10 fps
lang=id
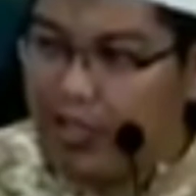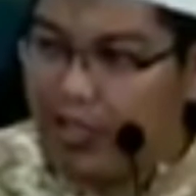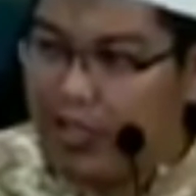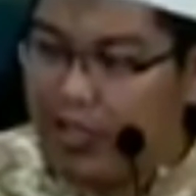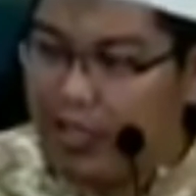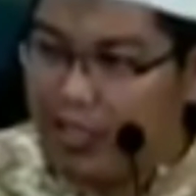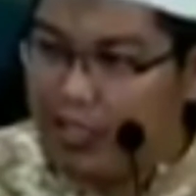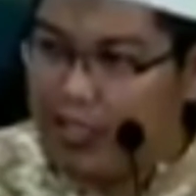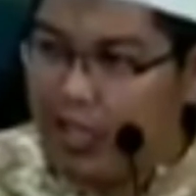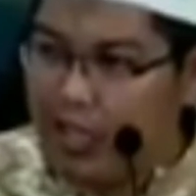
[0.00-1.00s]

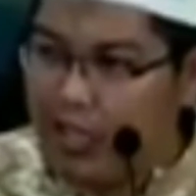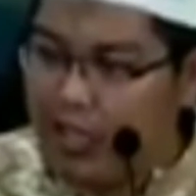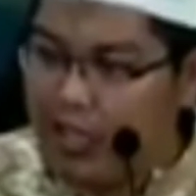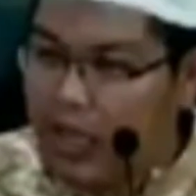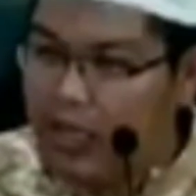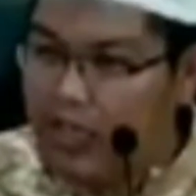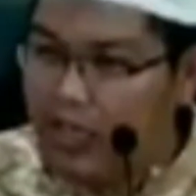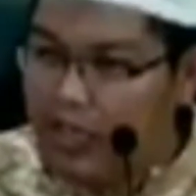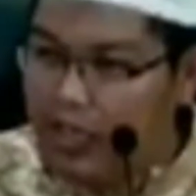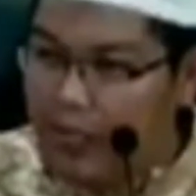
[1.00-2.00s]
berarti sejak
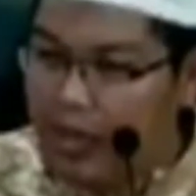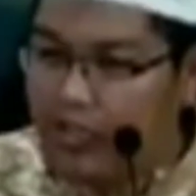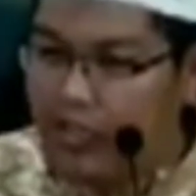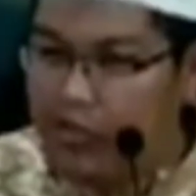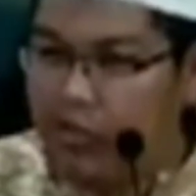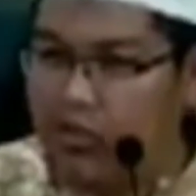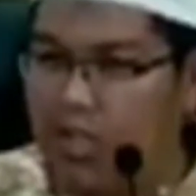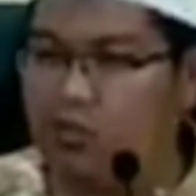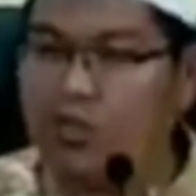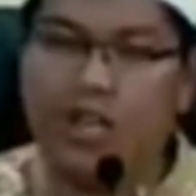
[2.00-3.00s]
hari ke-16 dan
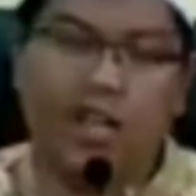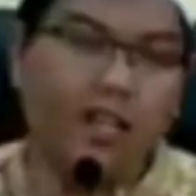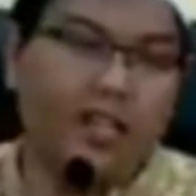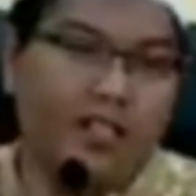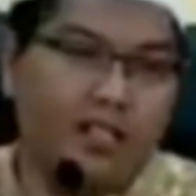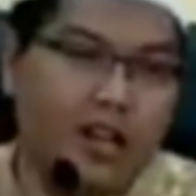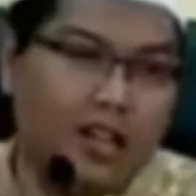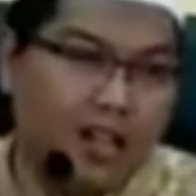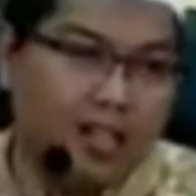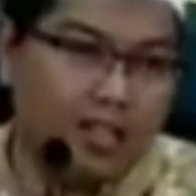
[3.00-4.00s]
seterusnya itu adalah
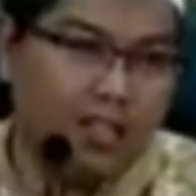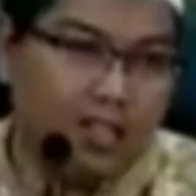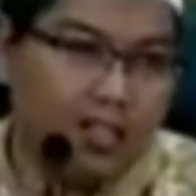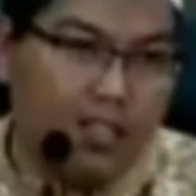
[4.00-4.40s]
darah